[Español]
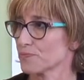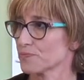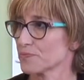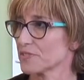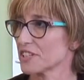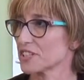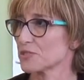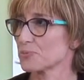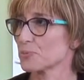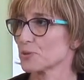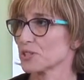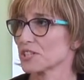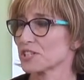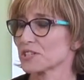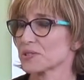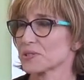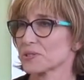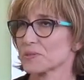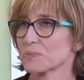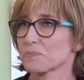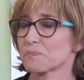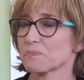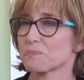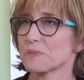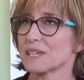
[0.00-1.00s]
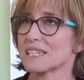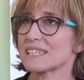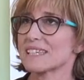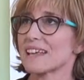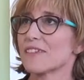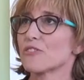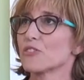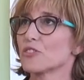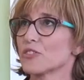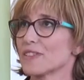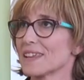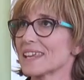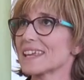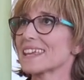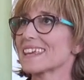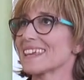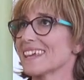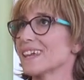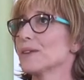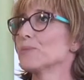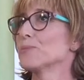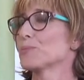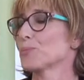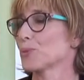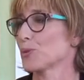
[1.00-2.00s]
Después, pensando de
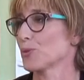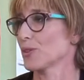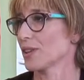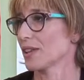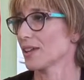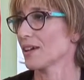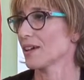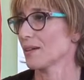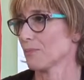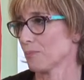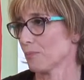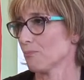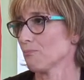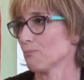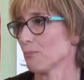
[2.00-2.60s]
quién podía,